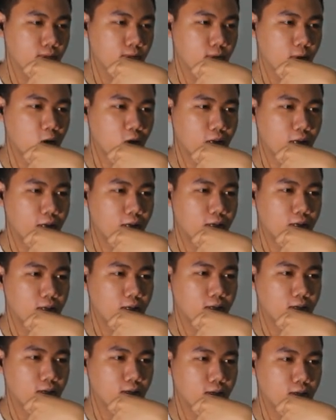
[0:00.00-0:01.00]
Oke. Okay.
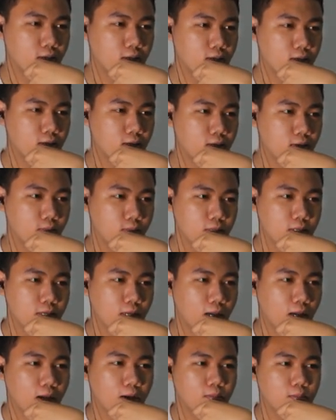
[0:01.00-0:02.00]

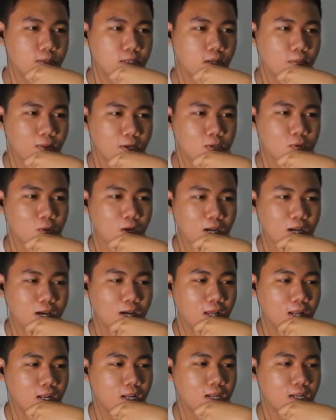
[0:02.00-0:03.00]
Bisa, bisa masuk
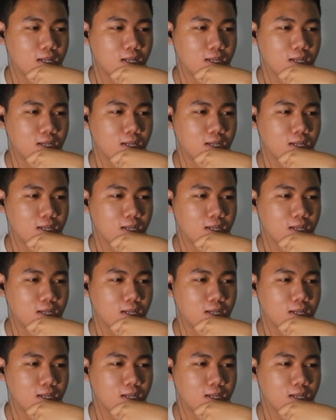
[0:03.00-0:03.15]
akal.